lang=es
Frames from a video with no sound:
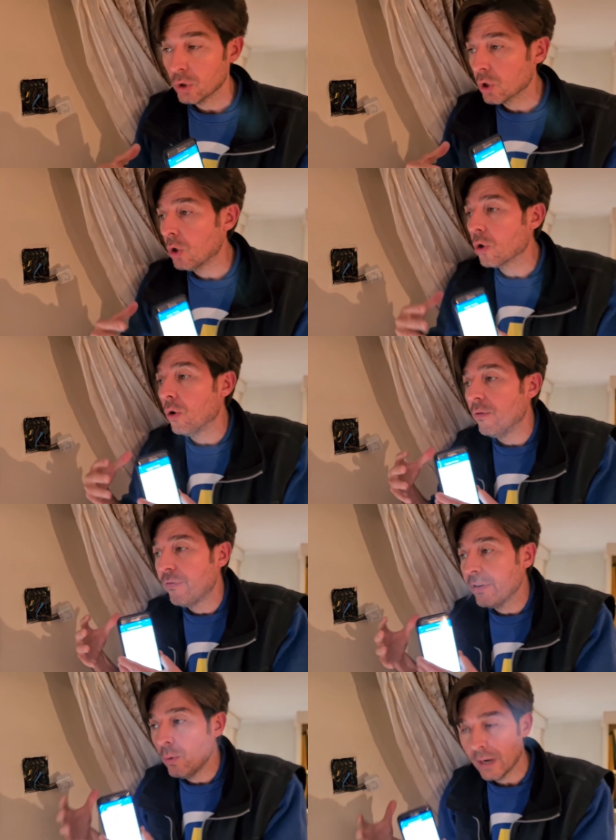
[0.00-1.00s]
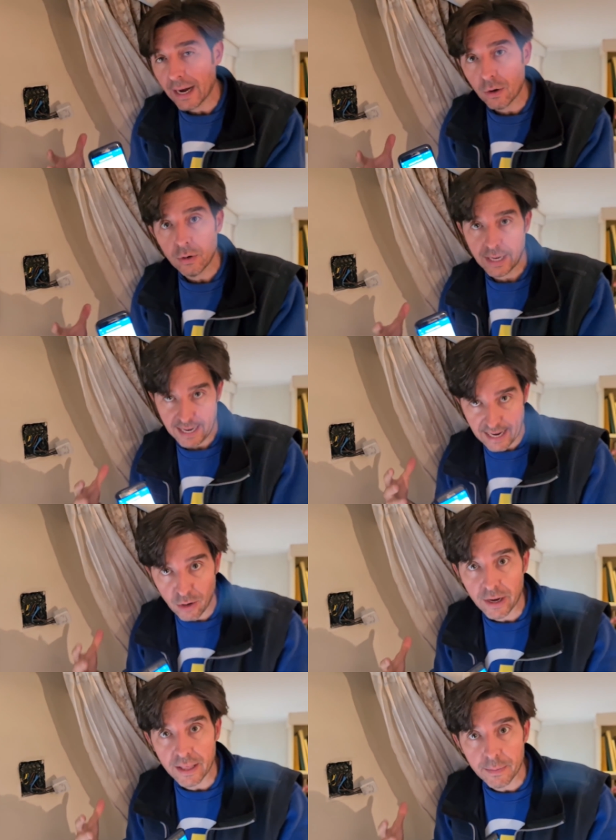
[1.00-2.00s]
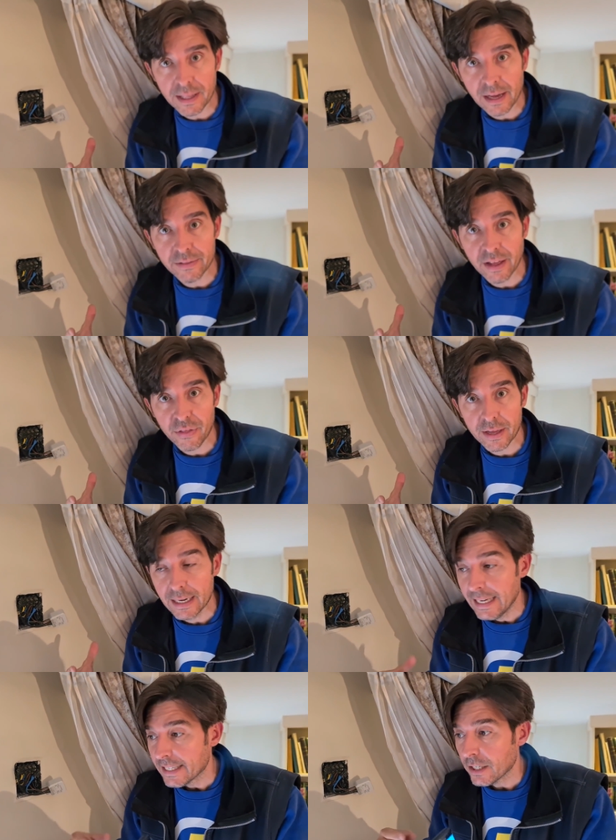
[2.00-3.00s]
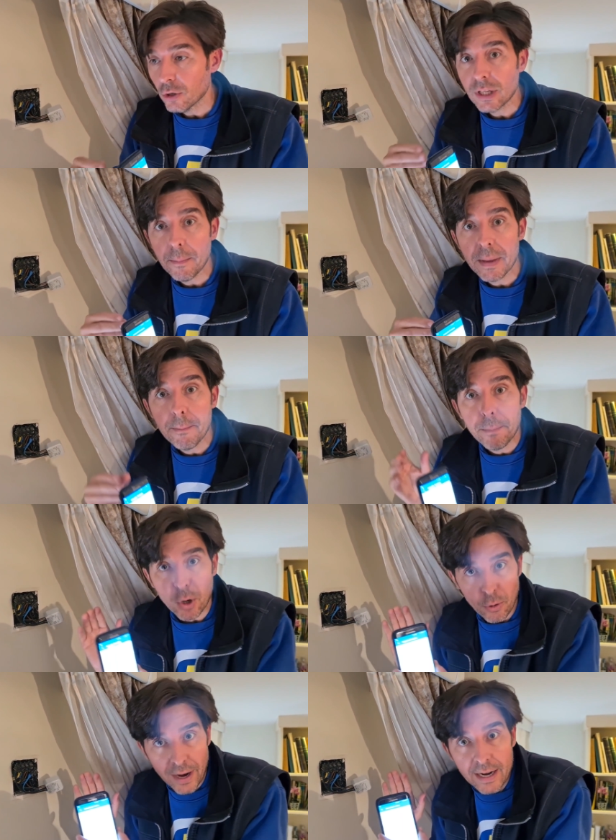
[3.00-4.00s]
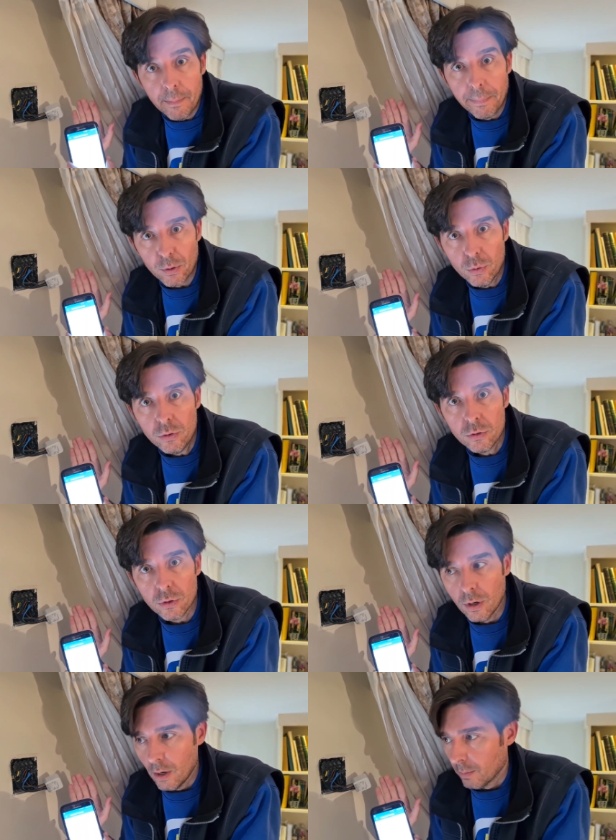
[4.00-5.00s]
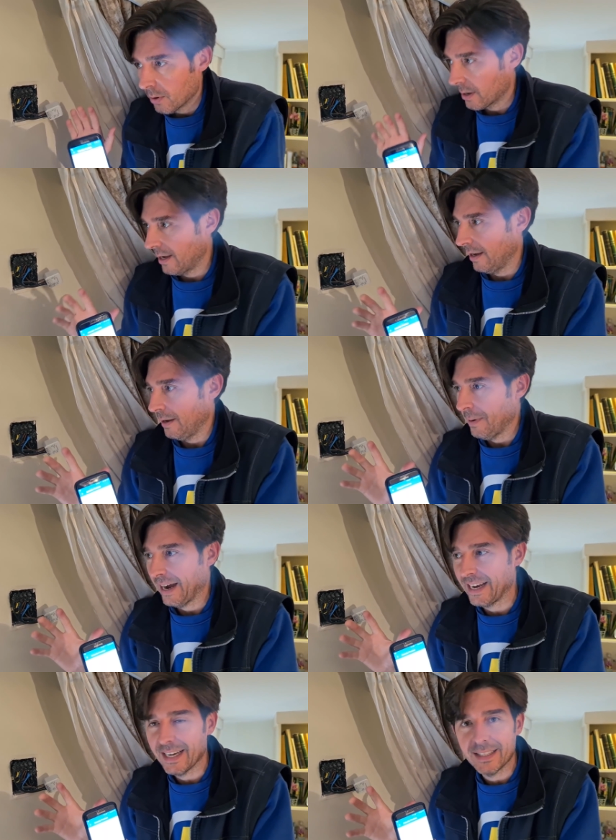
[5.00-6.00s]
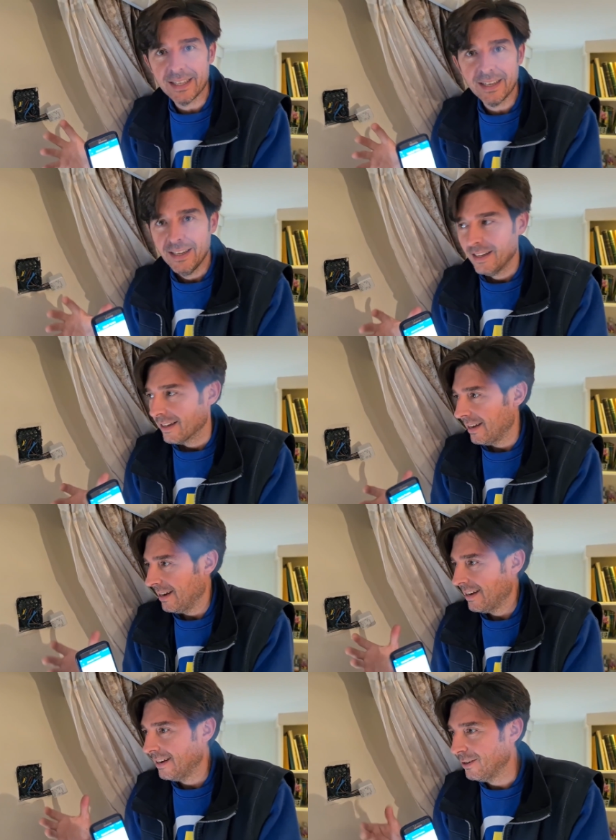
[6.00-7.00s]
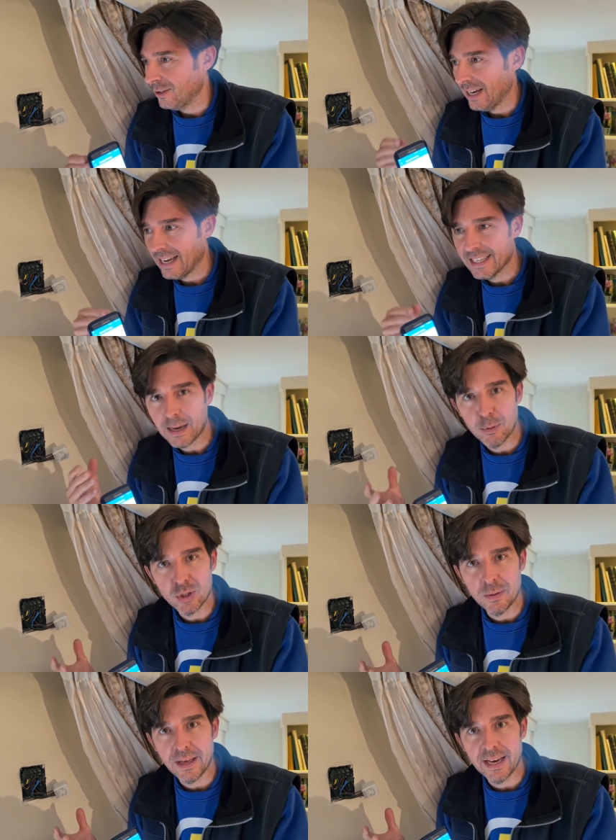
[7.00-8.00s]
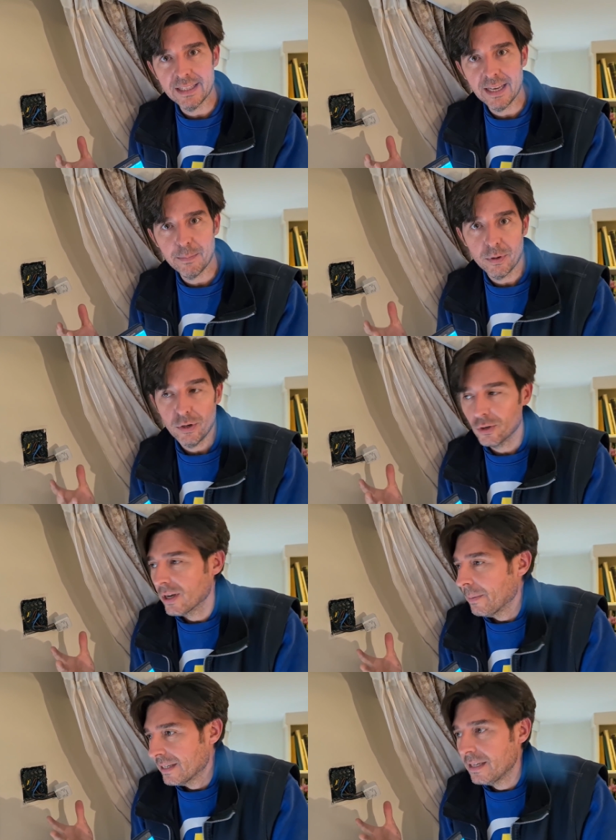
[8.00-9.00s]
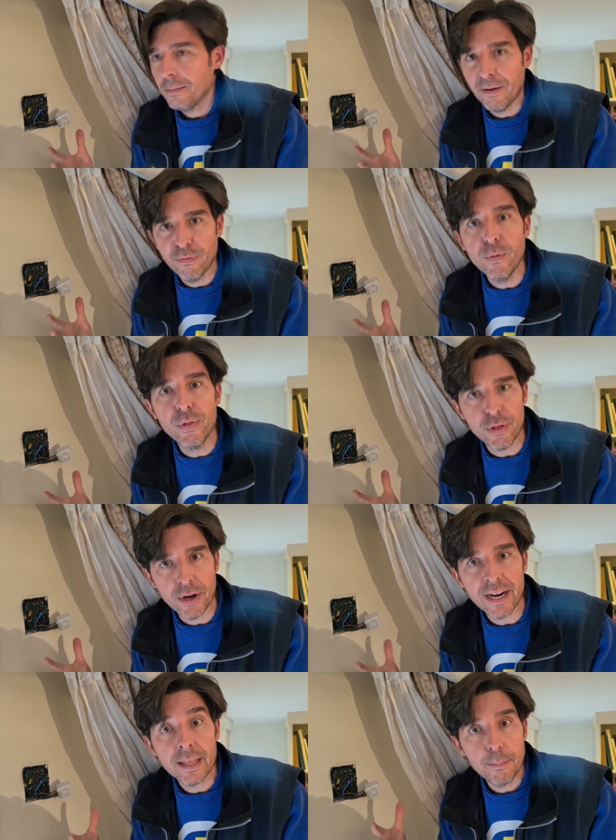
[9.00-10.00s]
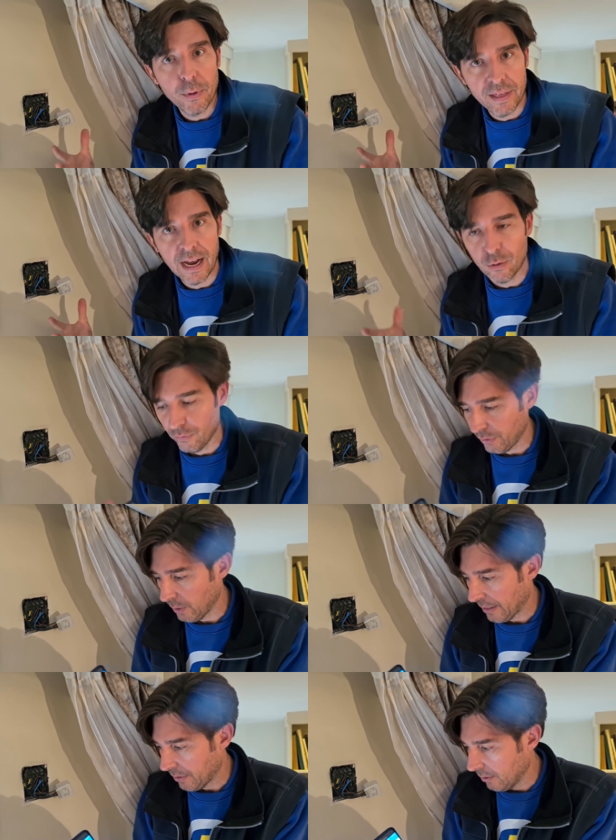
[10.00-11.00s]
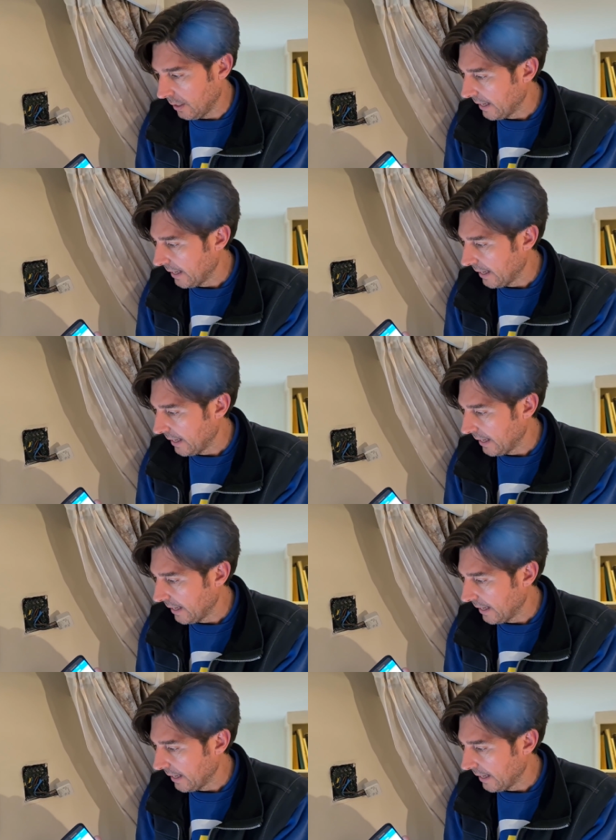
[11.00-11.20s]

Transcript: solo configurarlo, que es lo que debe de hacer, sino también probar el producto. Porque imagínate que, no tienes esa posibilidad de test, pues no sabes si va a funcionar después de la configuración.